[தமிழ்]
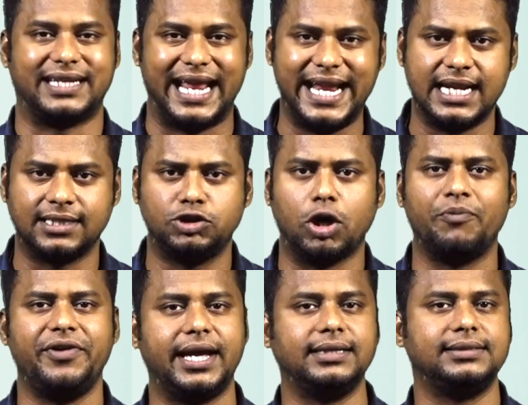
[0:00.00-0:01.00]
ட்ரைனர்
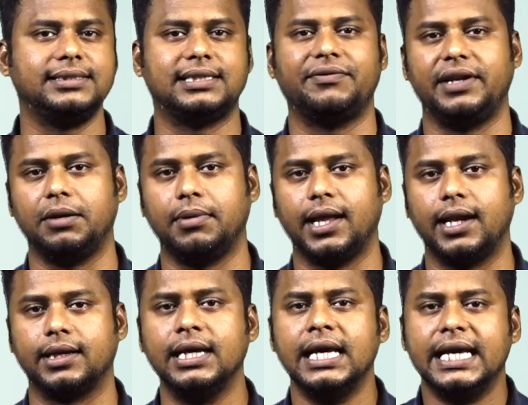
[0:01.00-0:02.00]
ஜாப் வேகன்சிஸ் அவைலபிளா
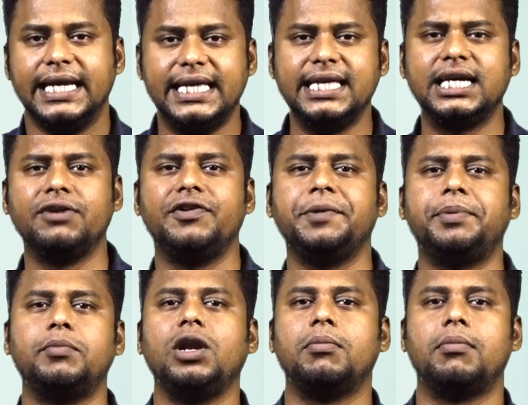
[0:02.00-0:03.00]
இருக்கு இதுக்கு விருப்பமுள்ள